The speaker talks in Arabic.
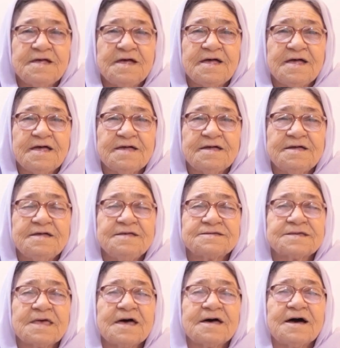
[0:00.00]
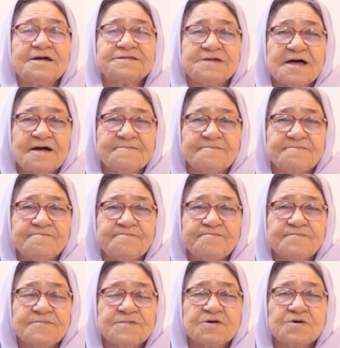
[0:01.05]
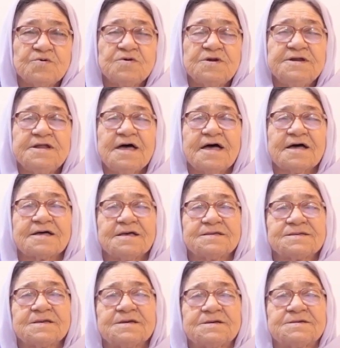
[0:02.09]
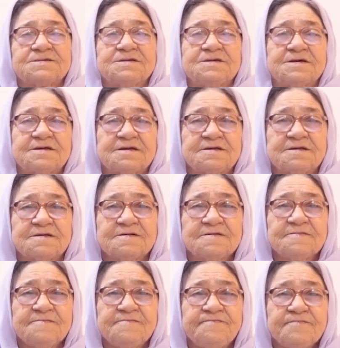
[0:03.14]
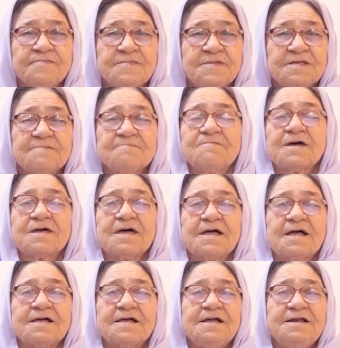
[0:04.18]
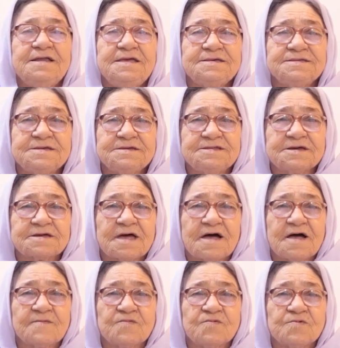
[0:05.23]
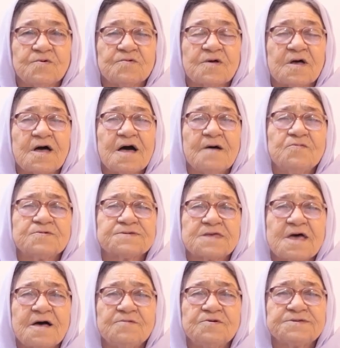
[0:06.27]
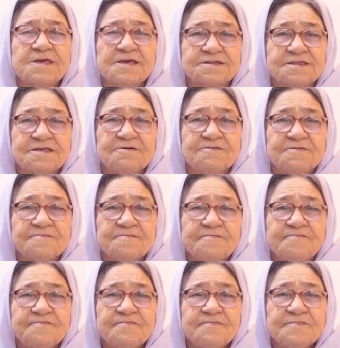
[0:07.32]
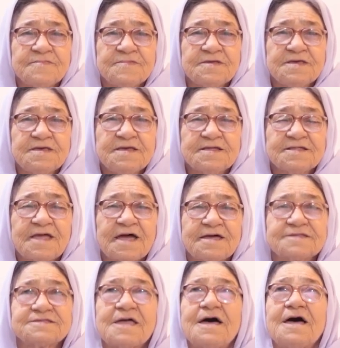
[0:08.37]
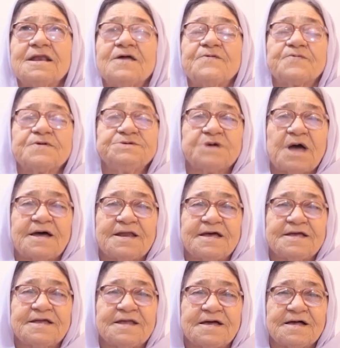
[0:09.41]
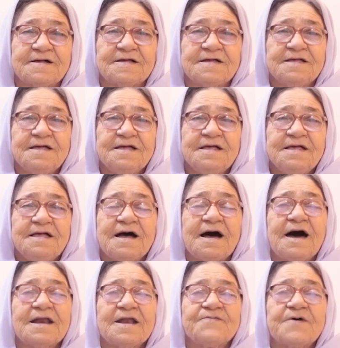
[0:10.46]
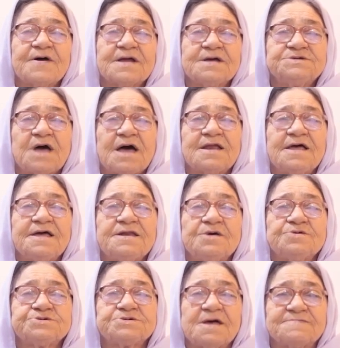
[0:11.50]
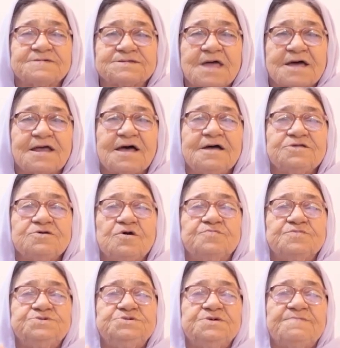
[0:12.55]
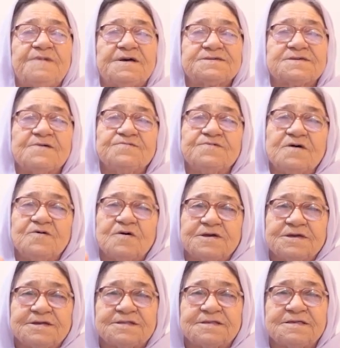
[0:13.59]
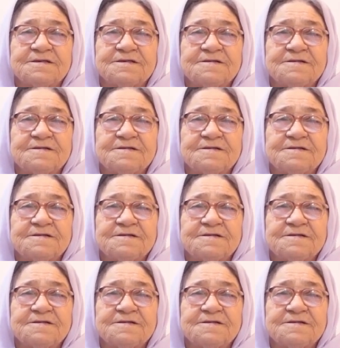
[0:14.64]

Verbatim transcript: ها أه صاخ عتام ولنهاه قصق كسيخ بقى اللي يزيد يقاموا قاموا صاموا ساستيون ده حتى الله فرج علينا الله فرج علينا الشمس طلعت يوم الجمعة سووا عيد